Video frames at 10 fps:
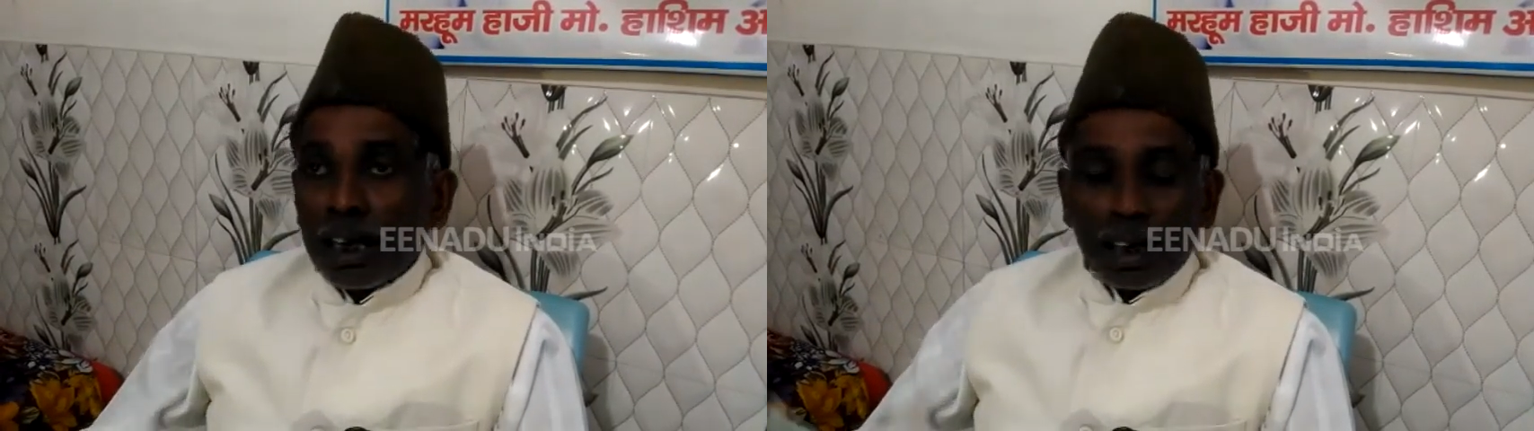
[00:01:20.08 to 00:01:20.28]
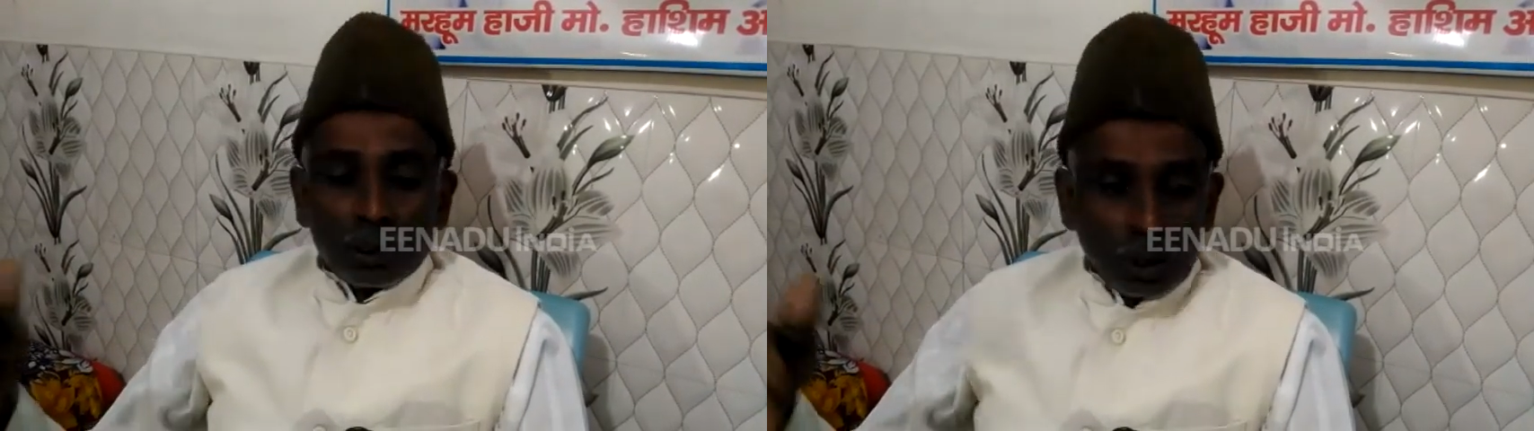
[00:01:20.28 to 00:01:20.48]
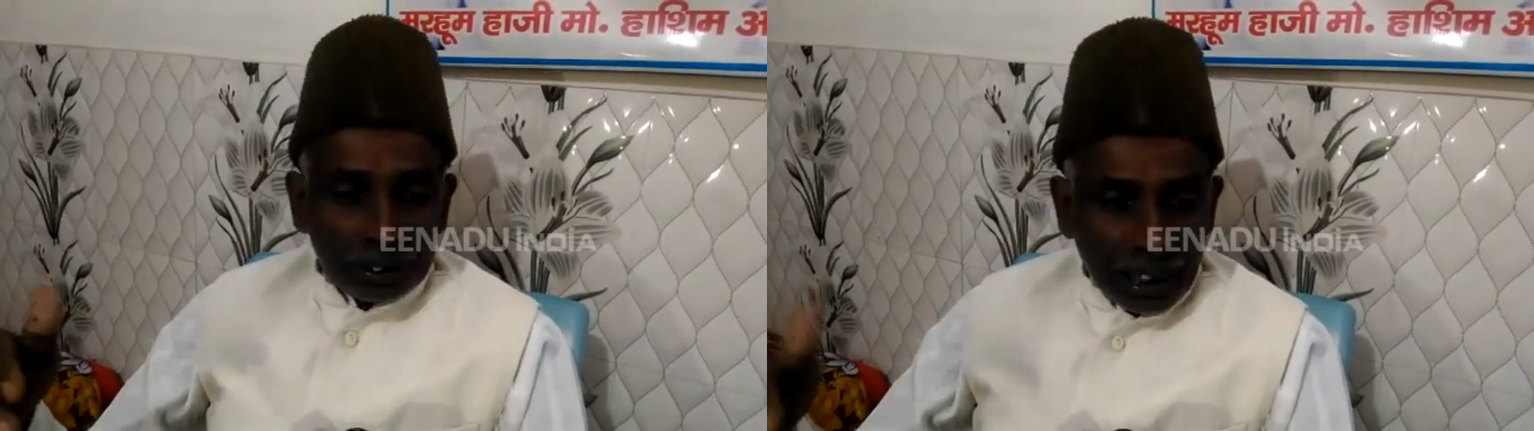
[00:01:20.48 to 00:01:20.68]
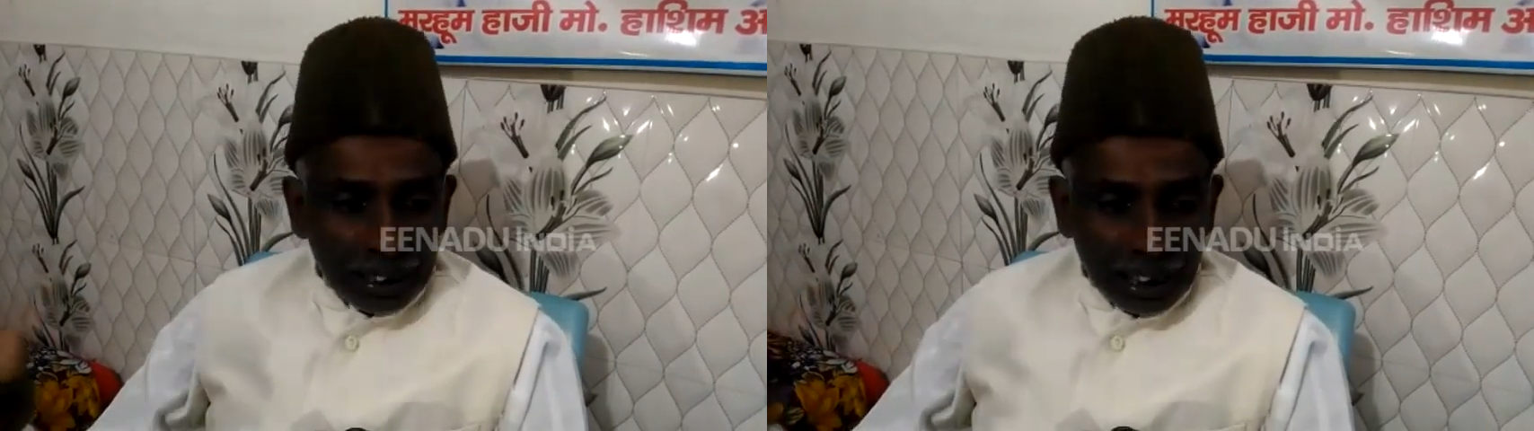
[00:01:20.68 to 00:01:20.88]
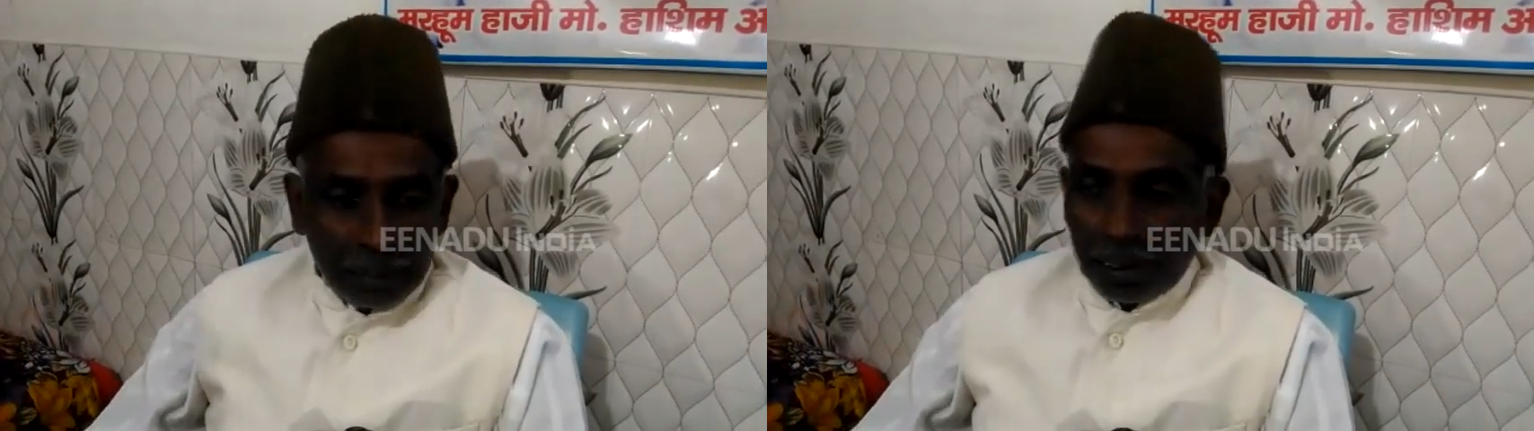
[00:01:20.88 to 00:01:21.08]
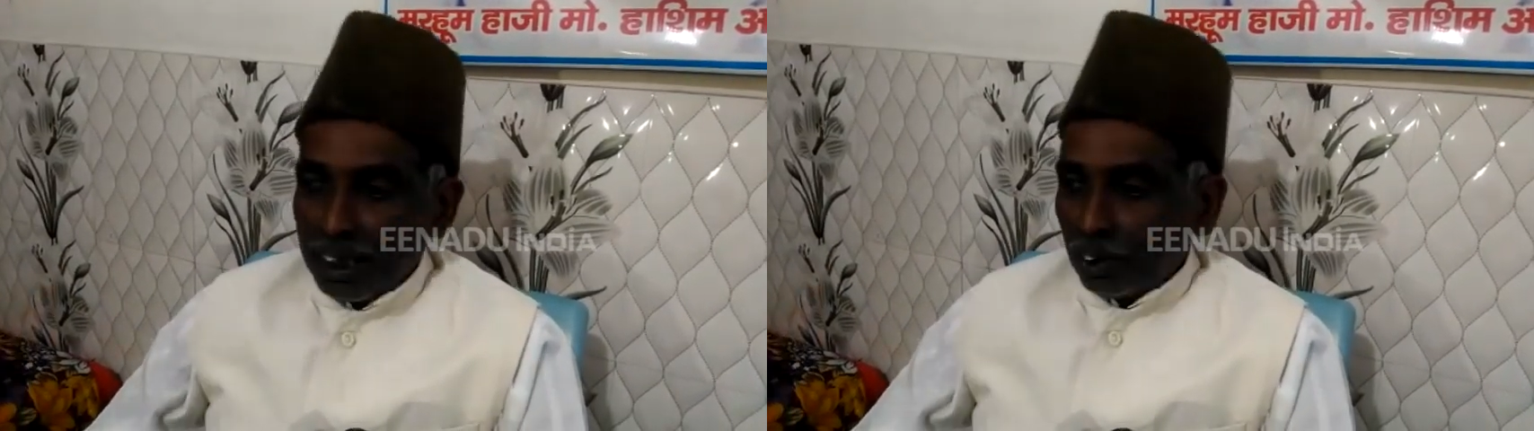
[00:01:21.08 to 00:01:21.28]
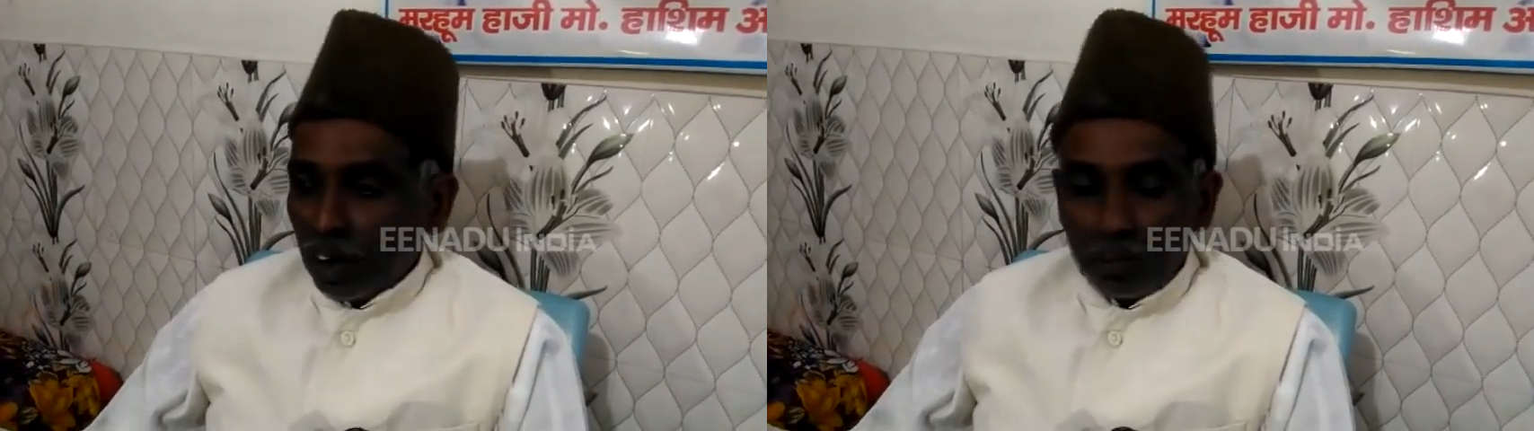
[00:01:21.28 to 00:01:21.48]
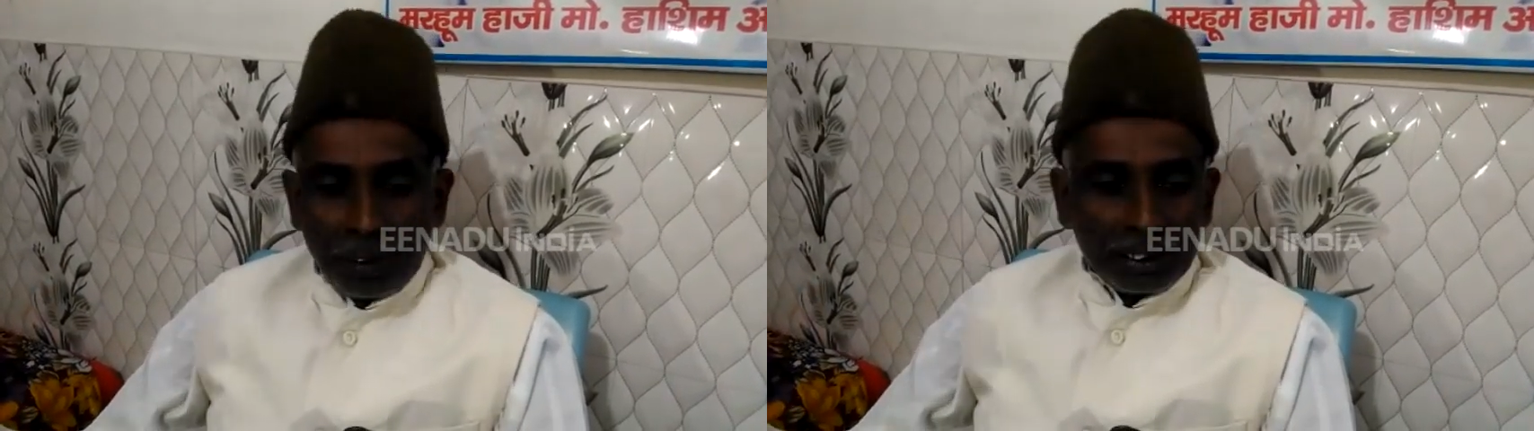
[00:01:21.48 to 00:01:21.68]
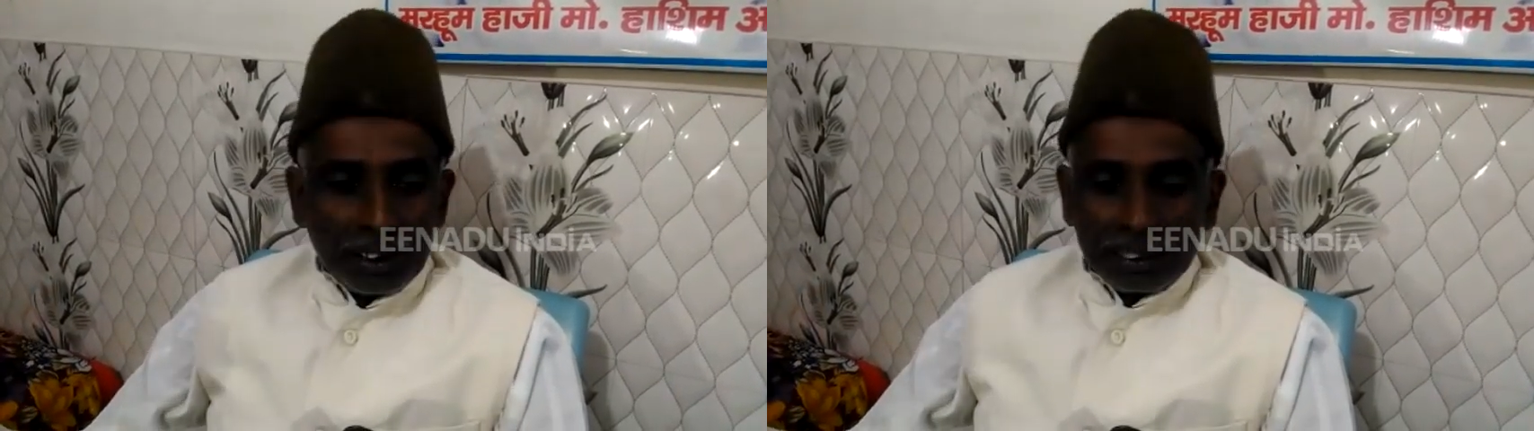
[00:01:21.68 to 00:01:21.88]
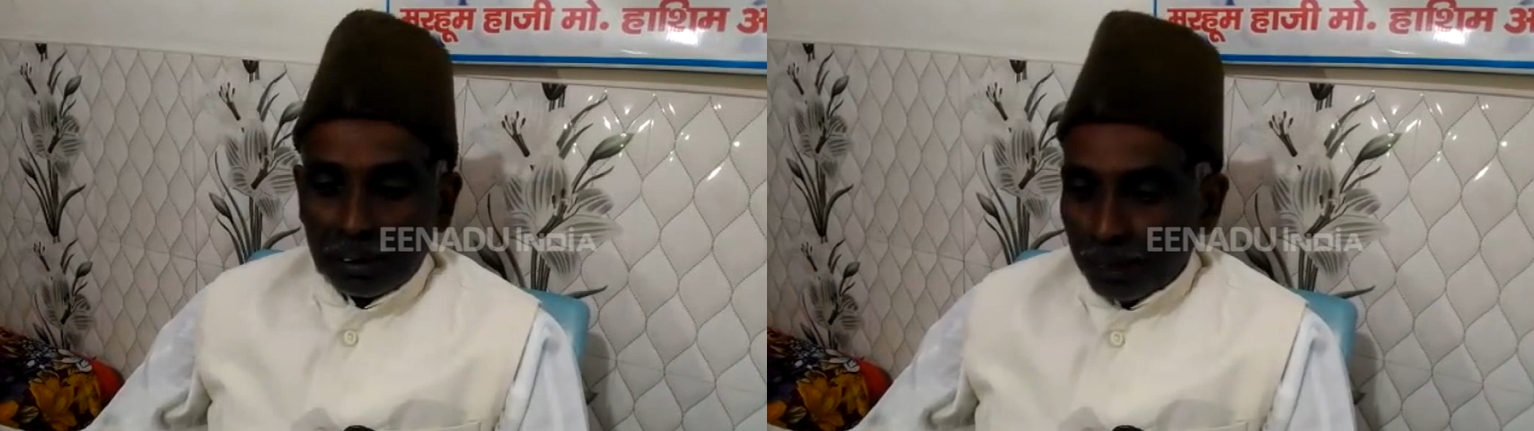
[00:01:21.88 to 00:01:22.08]
अगर सुरक्षा नहीं बढ़ी तो हम
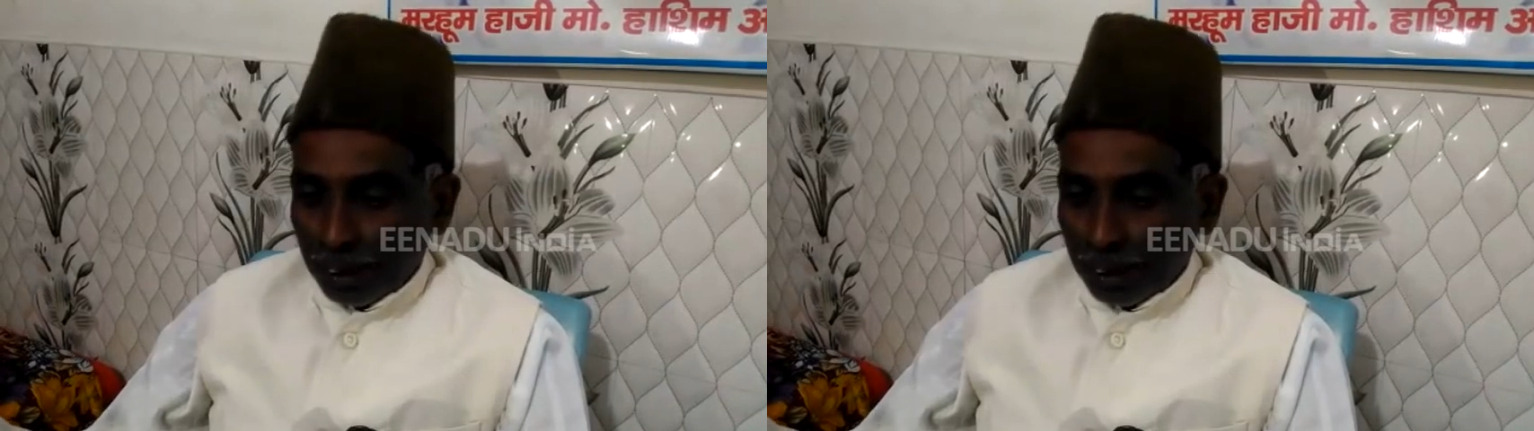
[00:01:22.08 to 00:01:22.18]
पच्चीस से